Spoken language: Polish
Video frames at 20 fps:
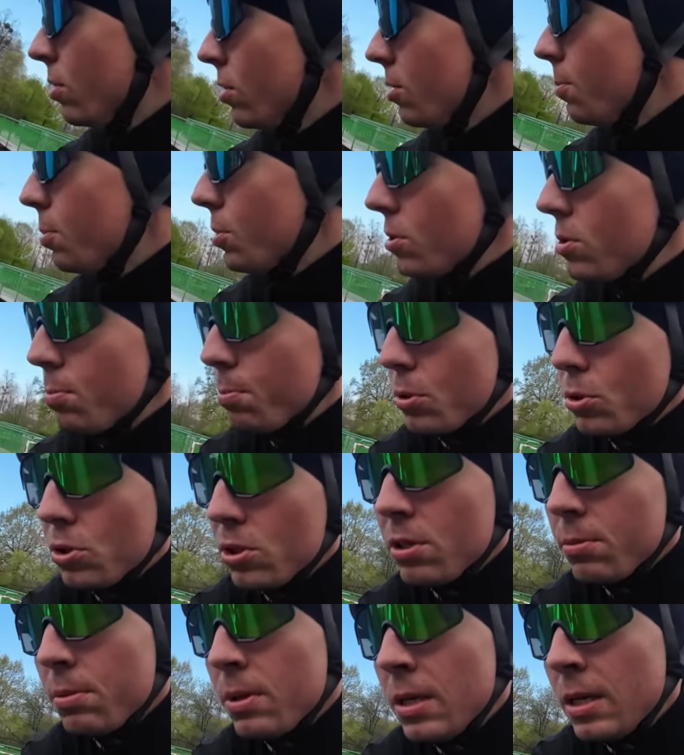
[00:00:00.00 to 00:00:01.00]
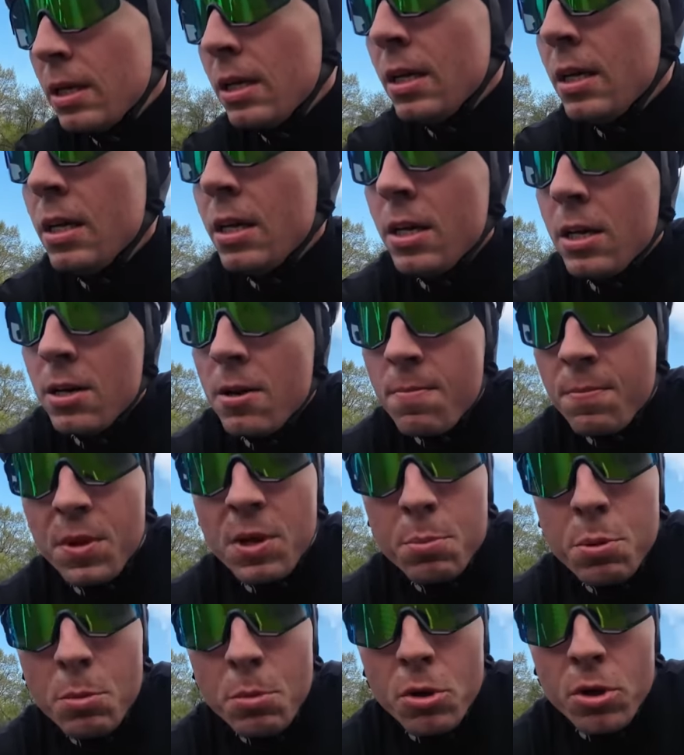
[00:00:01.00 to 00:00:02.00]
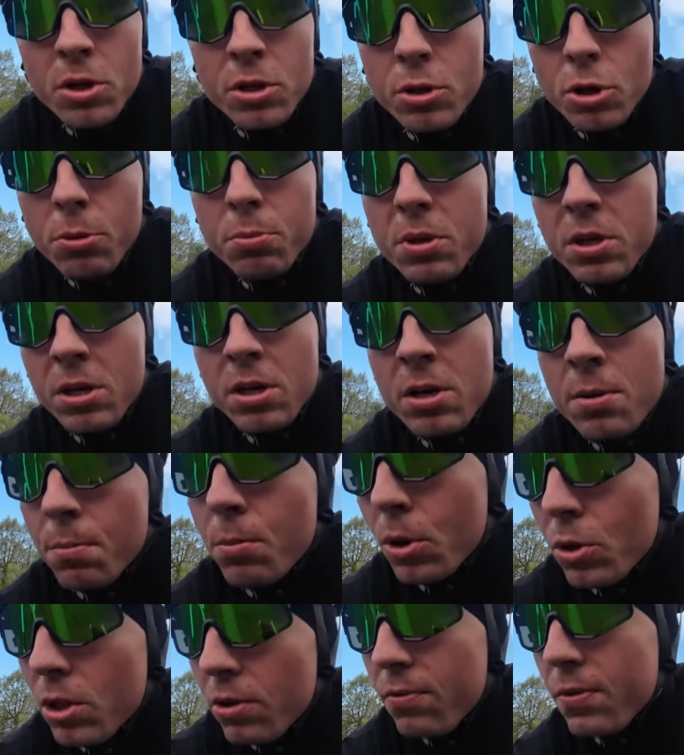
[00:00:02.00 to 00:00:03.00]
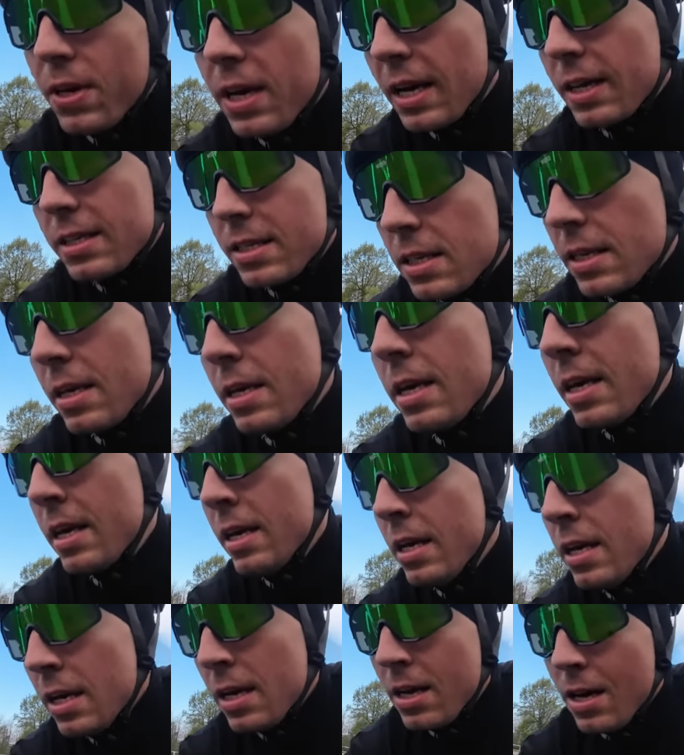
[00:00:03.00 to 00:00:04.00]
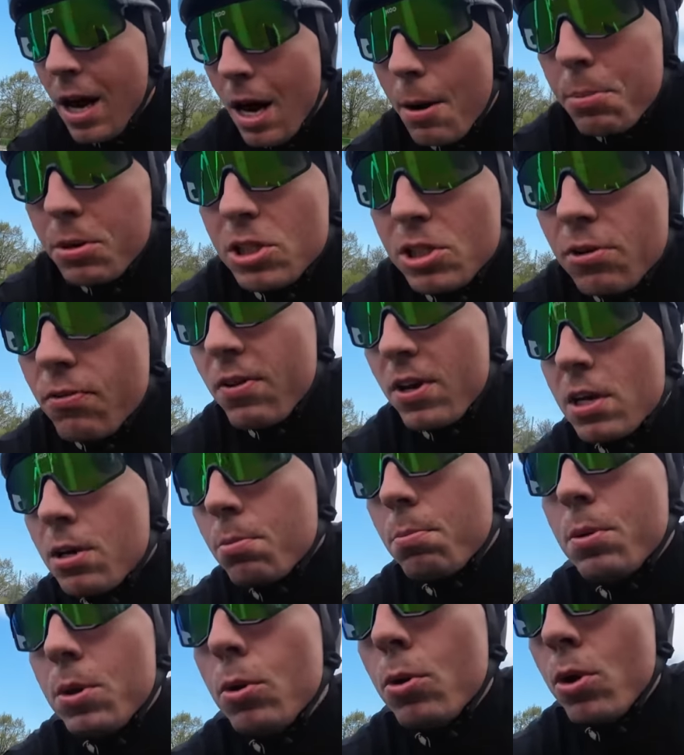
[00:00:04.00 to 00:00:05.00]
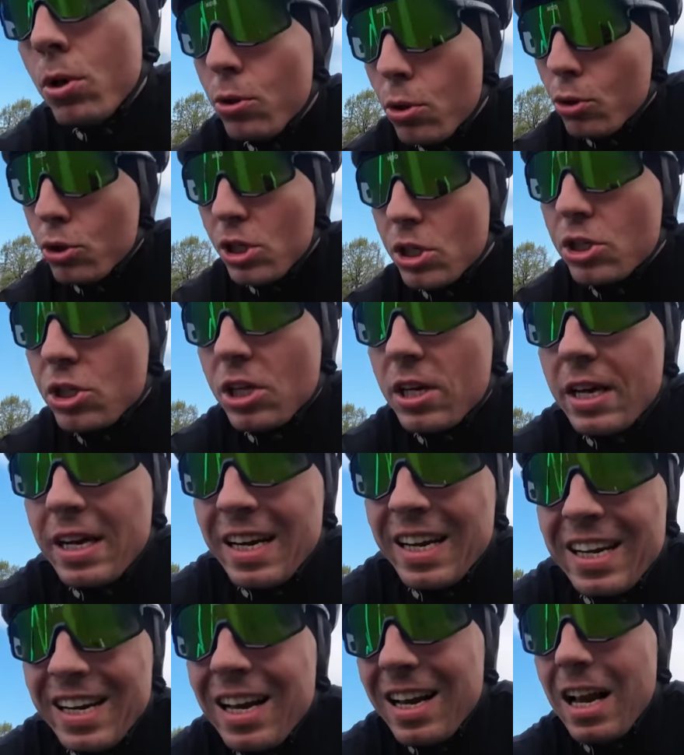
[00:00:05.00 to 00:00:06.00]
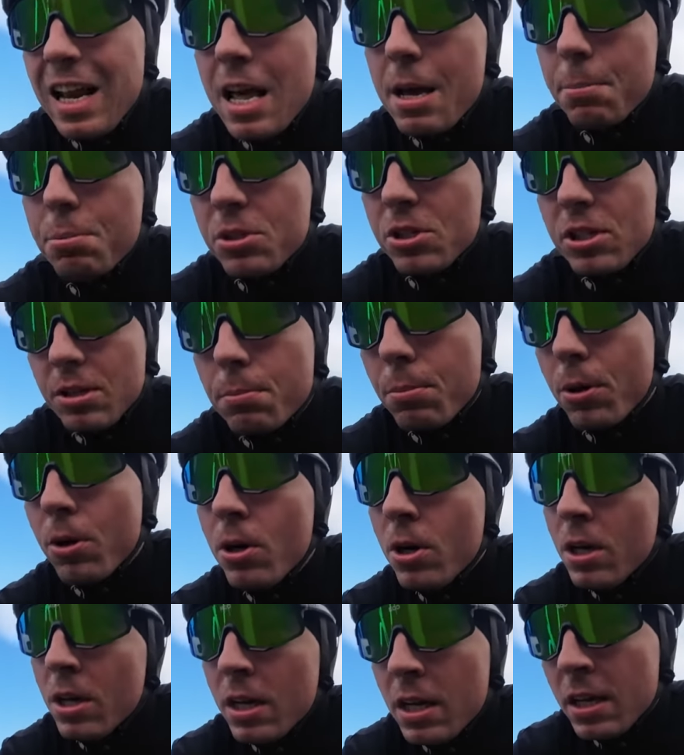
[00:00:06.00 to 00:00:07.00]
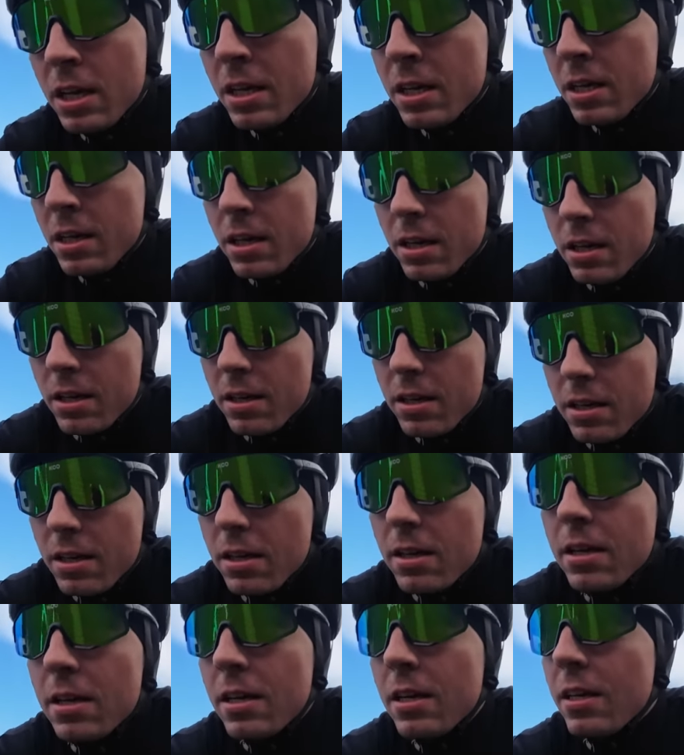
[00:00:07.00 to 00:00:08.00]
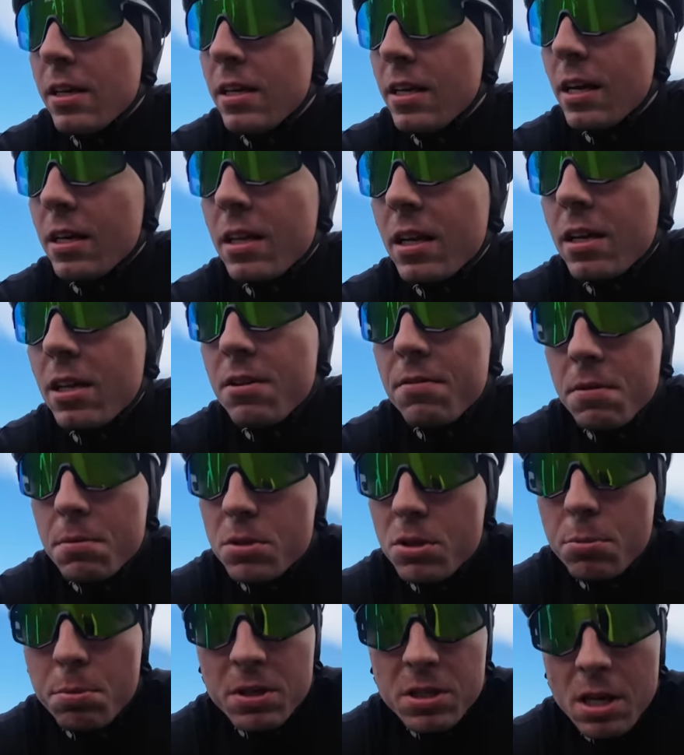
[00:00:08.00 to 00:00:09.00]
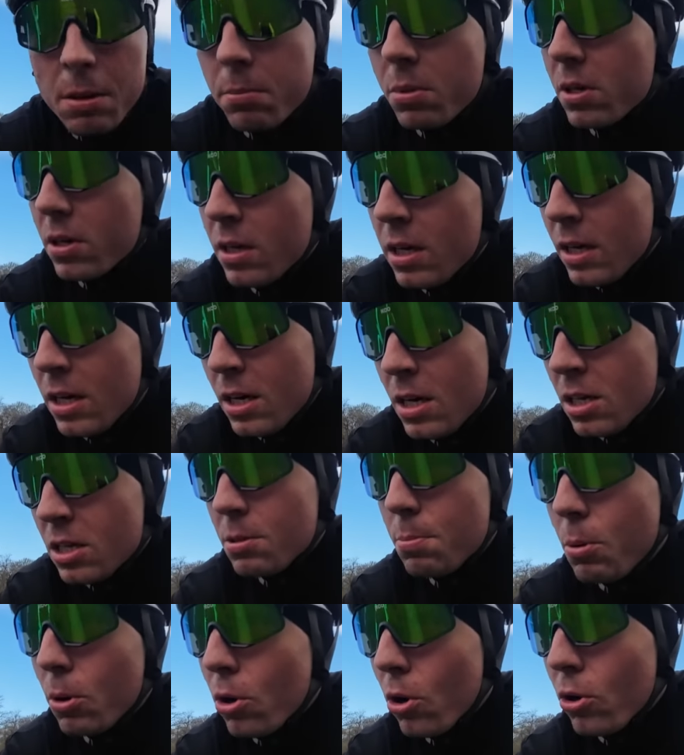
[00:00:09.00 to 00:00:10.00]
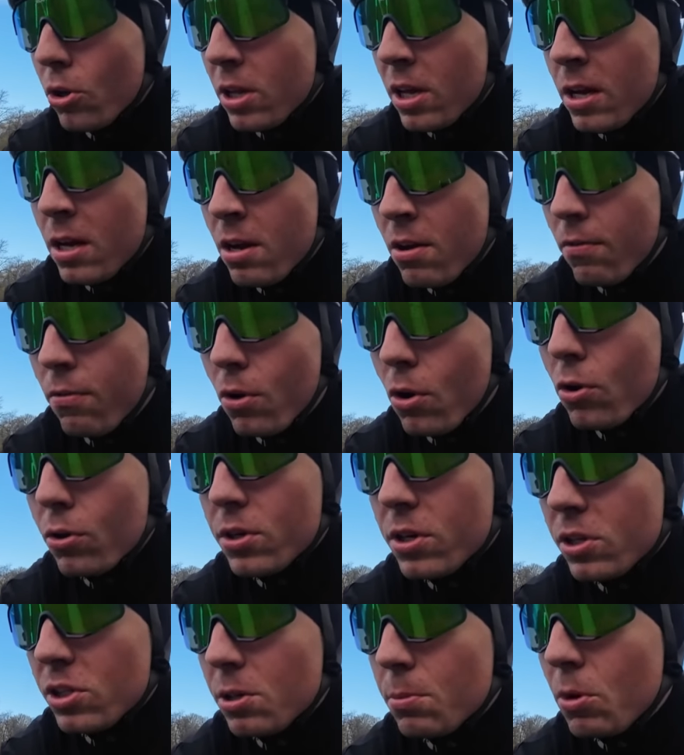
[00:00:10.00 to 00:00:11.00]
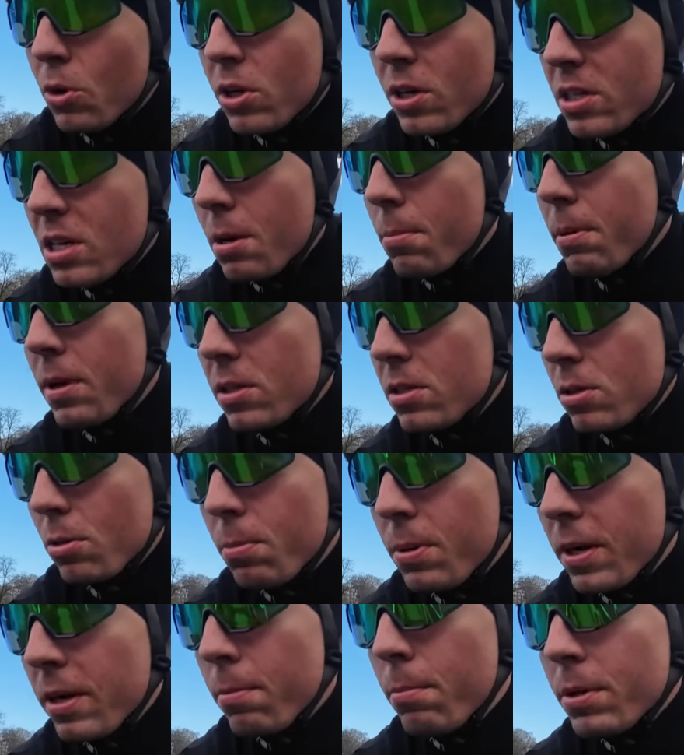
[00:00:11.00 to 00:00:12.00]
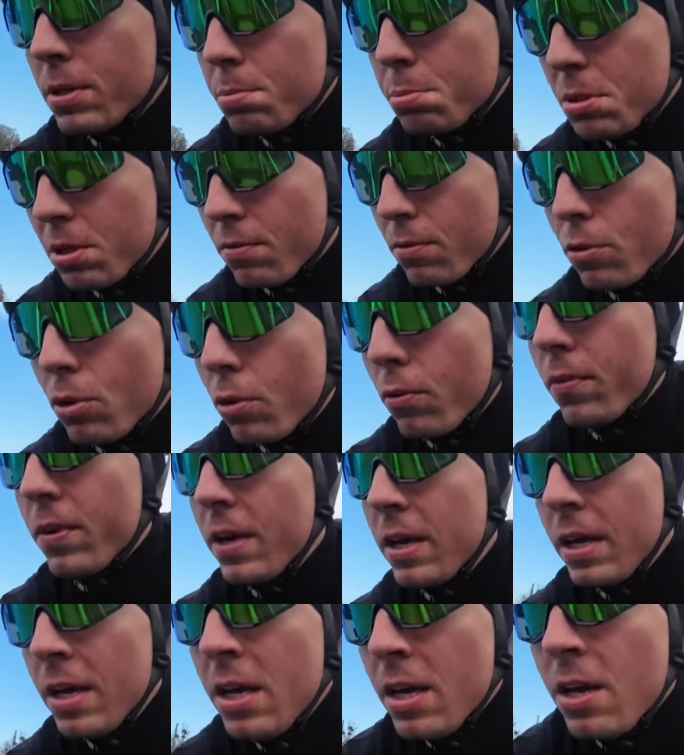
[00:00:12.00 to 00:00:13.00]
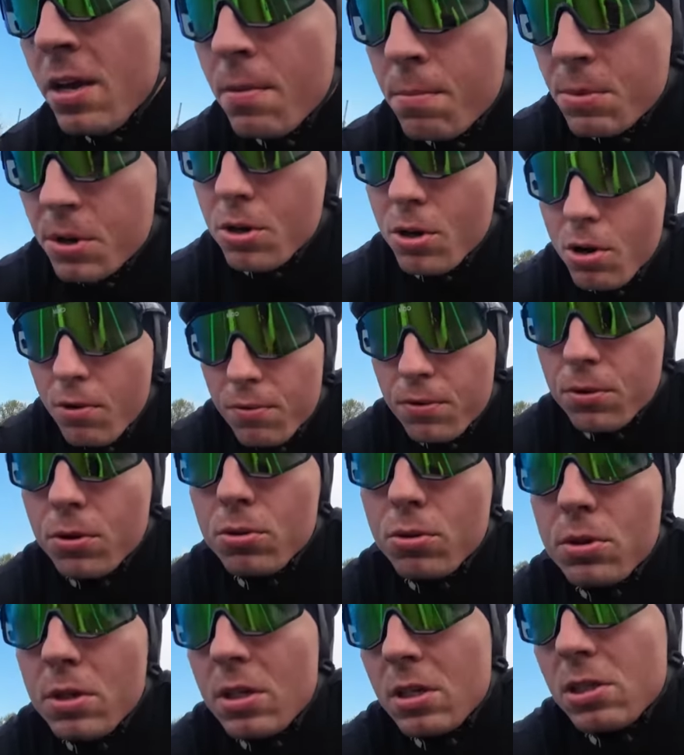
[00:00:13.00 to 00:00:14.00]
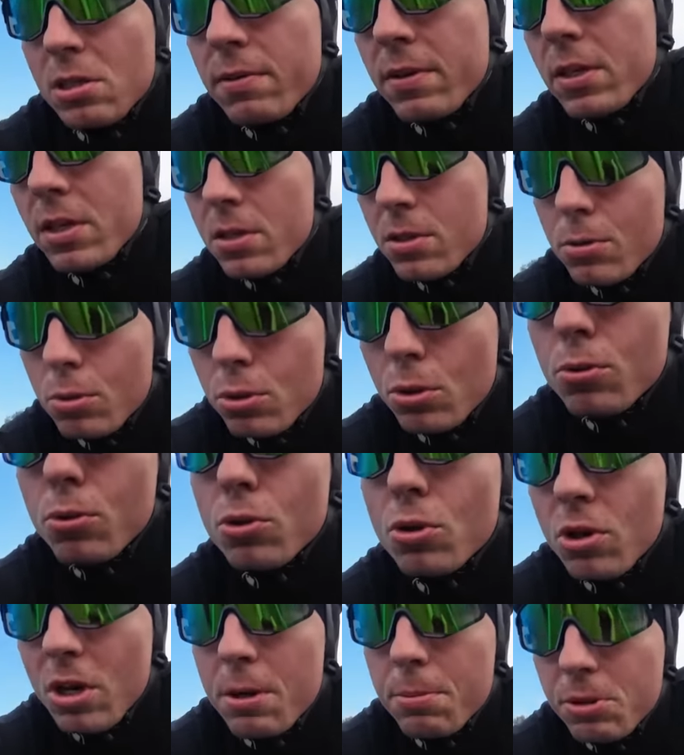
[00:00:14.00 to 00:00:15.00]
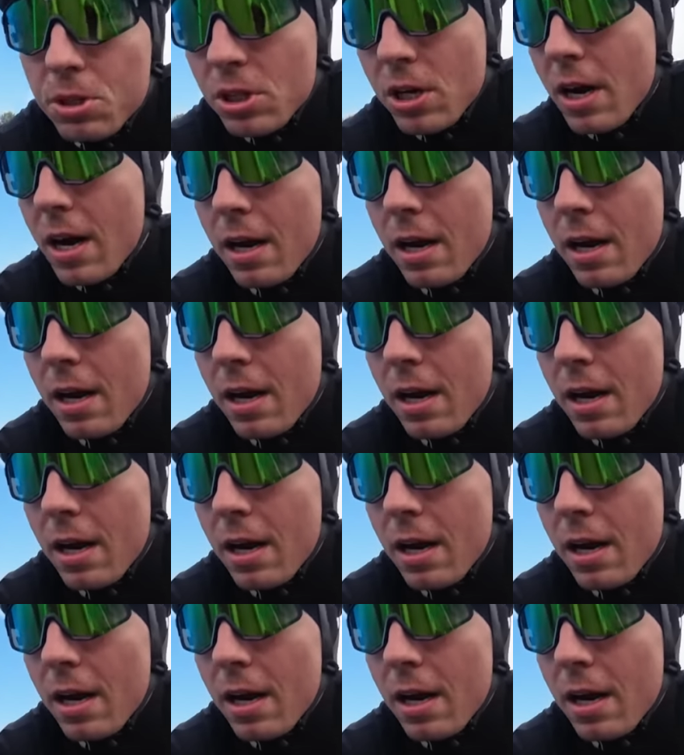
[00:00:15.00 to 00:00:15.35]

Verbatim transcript: i po, po czym i po mojej drobnej modyfikacji, aby dźwięk był troszeczkę lepszy, bo e, jak nagrywam sobie tam spokojne vlogi, gdzie mogę zabrać sobie bezprzewodowy mikrofon, no to ten dźwięk jest dużo, dużo lepszy,